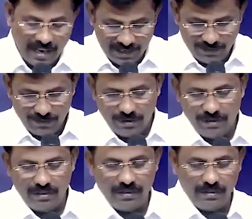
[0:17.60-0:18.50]
நான்
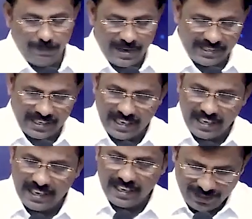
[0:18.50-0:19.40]
உங்களோடு பேச
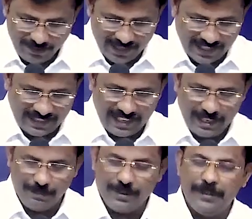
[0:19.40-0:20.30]
விரும்புகிற
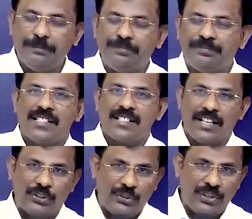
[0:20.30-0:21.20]
தலைப்பு
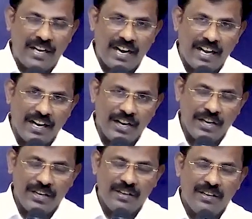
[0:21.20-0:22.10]
சத்துருக்களை
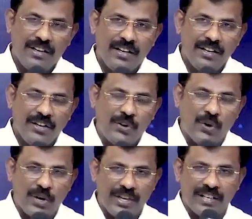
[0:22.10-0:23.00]

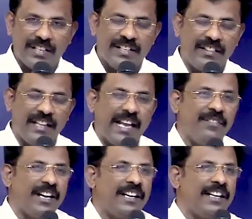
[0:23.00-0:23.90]
கொண்டு
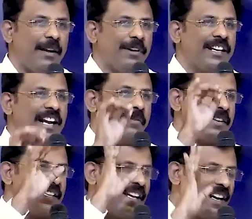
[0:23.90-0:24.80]
தேவன் நமக்கு
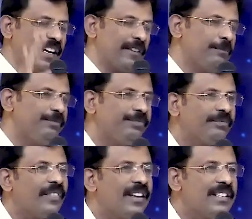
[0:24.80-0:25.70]
நன்மை செய்கிறார்
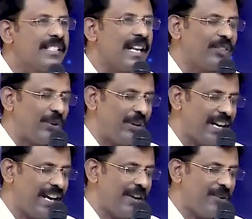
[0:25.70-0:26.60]

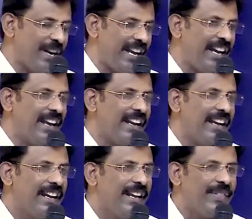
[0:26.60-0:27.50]
சத்துருக்களை கொண்டே
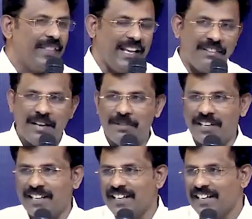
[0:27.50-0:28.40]
தேவன்
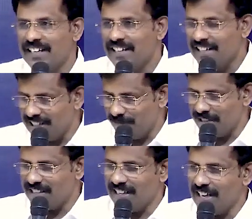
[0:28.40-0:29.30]
நமக்கு
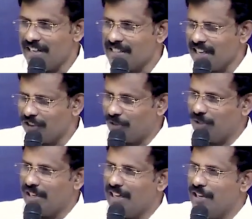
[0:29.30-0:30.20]
நன்மை செய்கிறார்
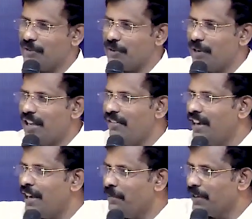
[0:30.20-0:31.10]
சத்துருக்கள்னு
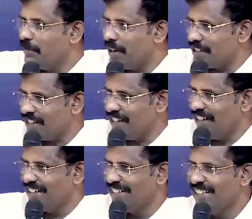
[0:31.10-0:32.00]
சொன்னாவே நமக்கு மனசில்